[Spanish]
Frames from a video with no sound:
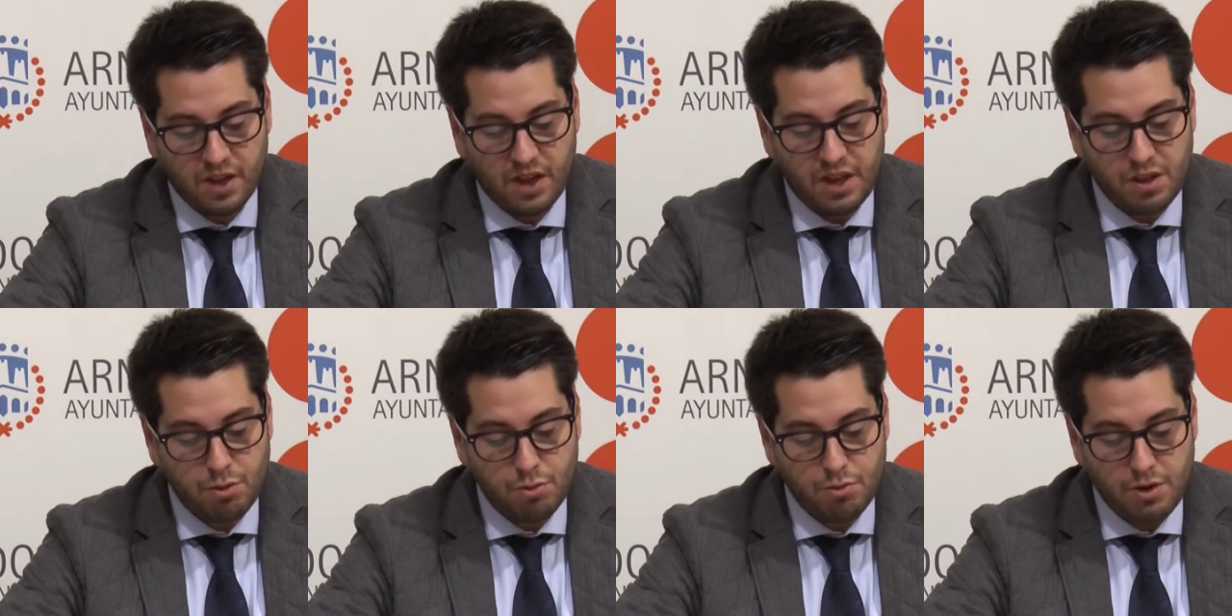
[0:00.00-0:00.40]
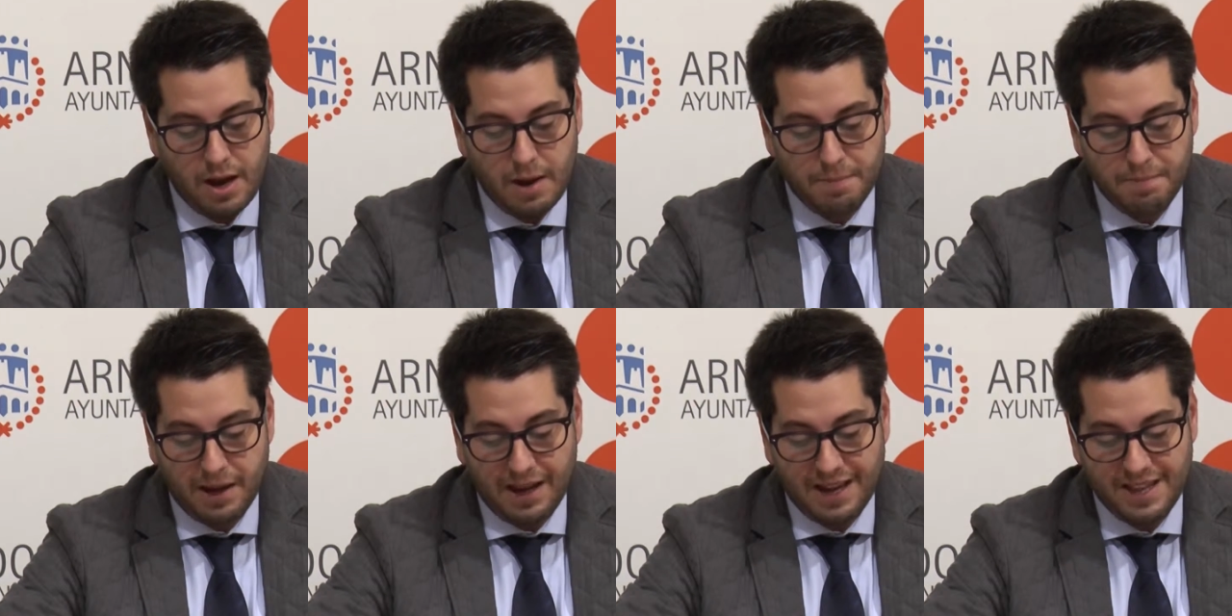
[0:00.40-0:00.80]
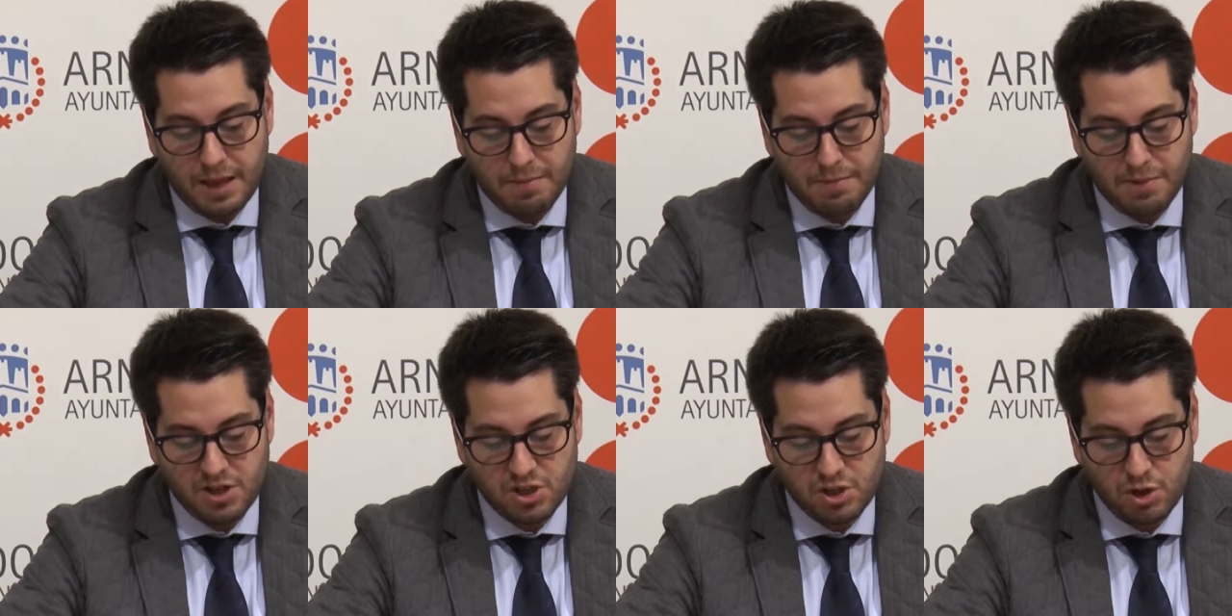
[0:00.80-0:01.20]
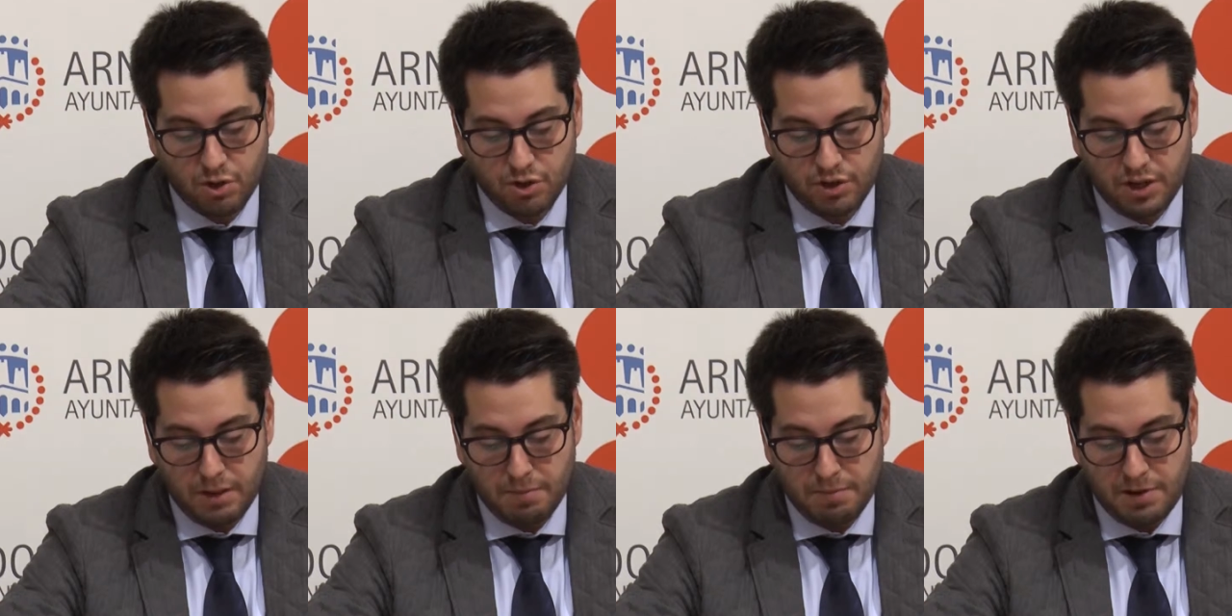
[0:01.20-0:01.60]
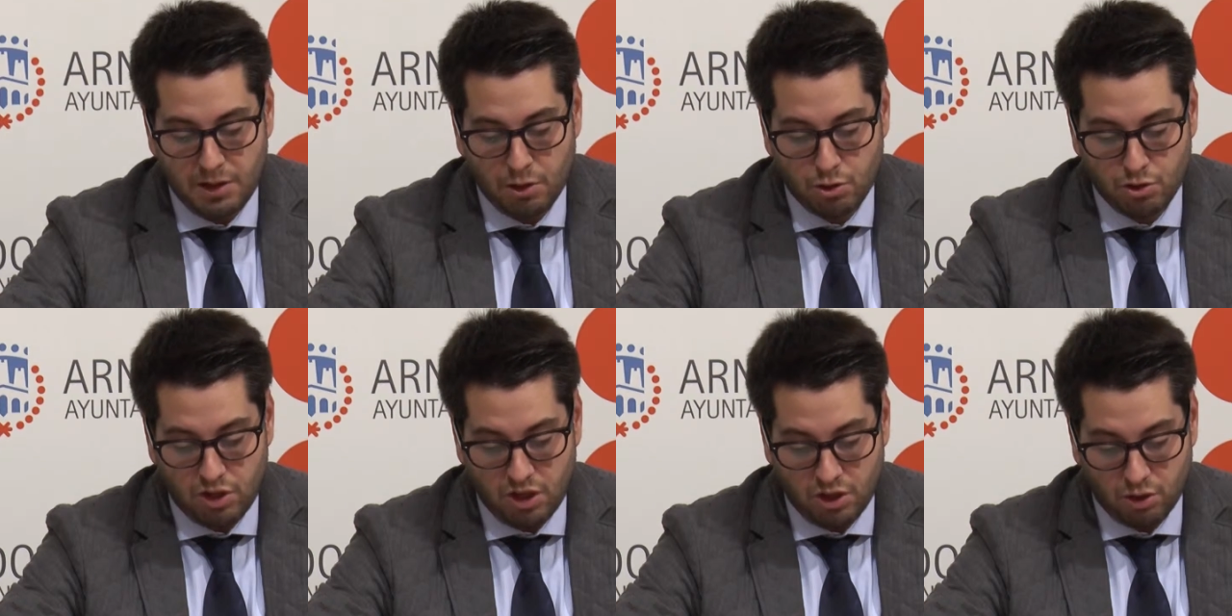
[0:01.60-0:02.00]
que hizo una pequeña inversión de
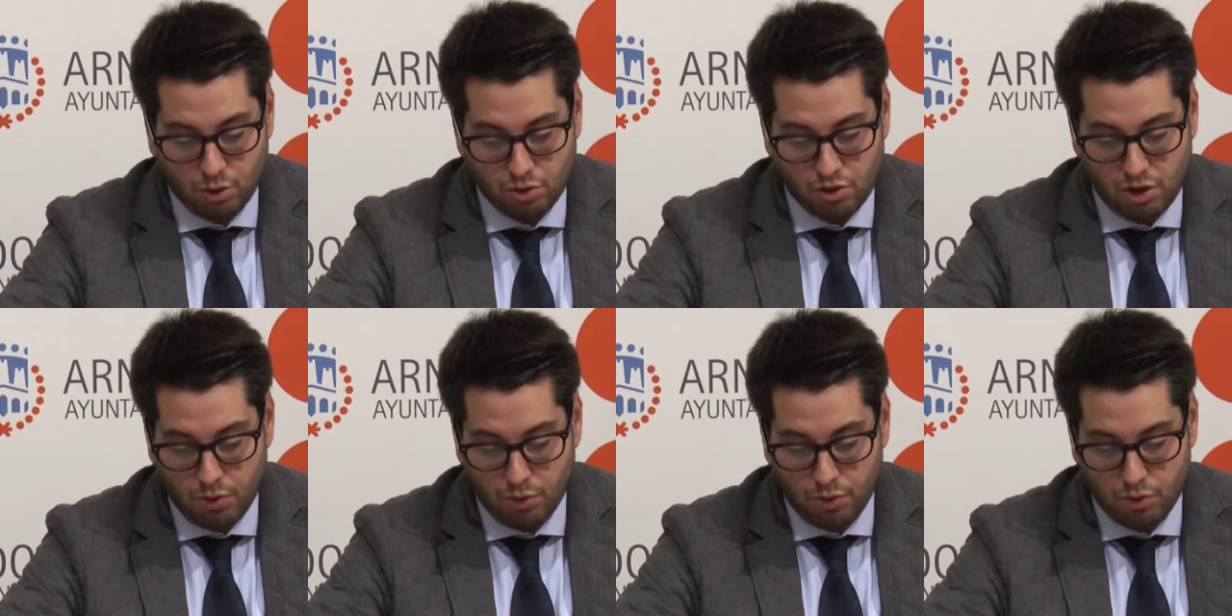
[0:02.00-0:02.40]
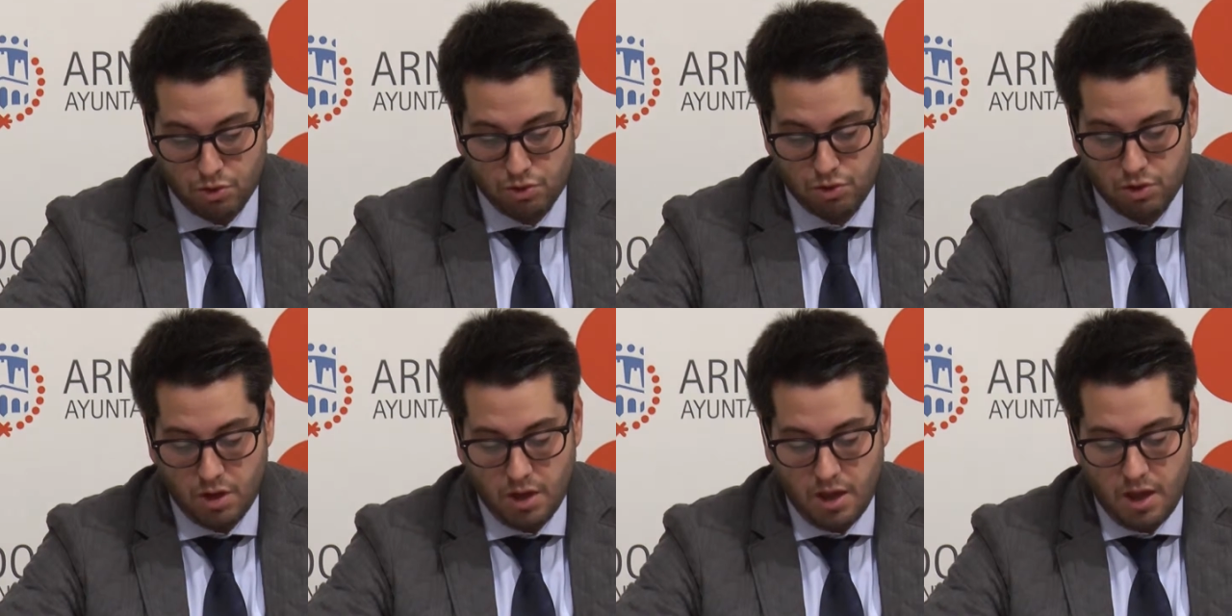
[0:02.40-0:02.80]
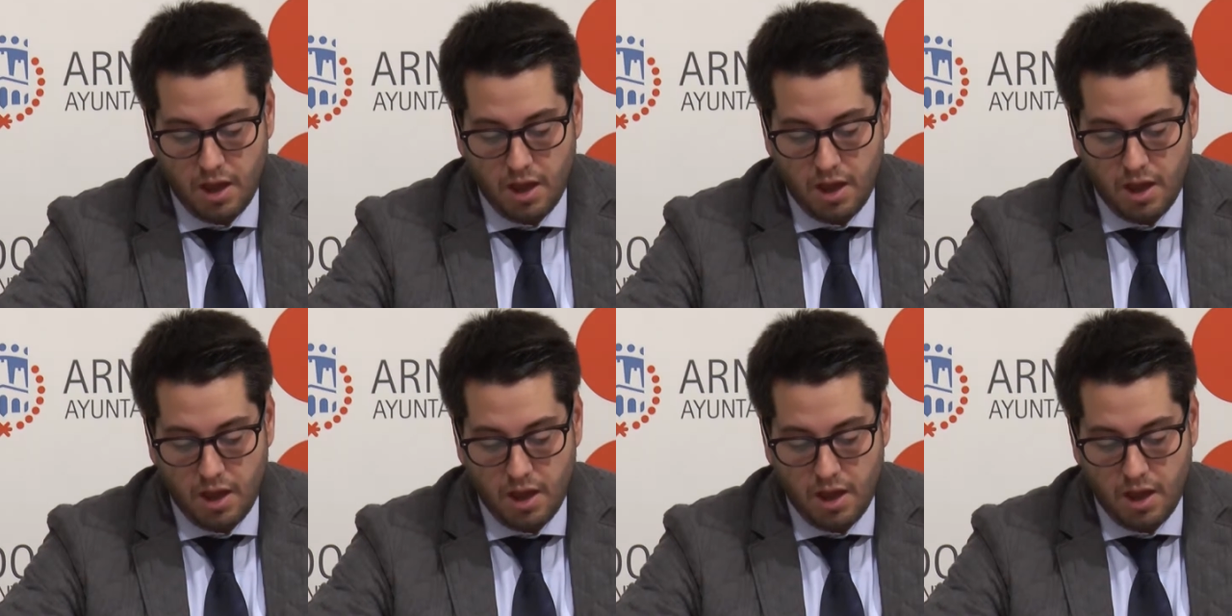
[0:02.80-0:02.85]
1.200 euros.